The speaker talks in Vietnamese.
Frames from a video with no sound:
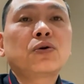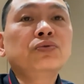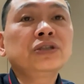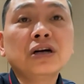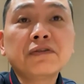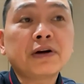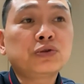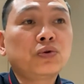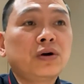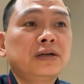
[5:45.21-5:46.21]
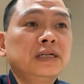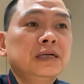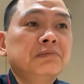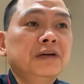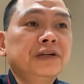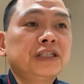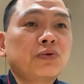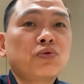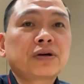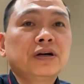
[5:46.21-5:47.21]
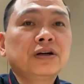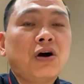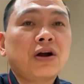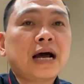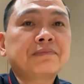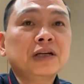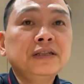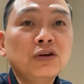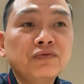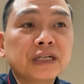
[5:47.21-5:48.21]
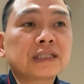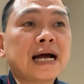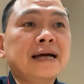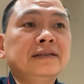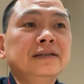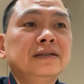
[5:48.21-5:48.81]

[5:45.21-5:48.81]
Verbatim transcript: cúng dường vào chùa bởi vì trong cuộc đời họ làm rất nhiều việc sai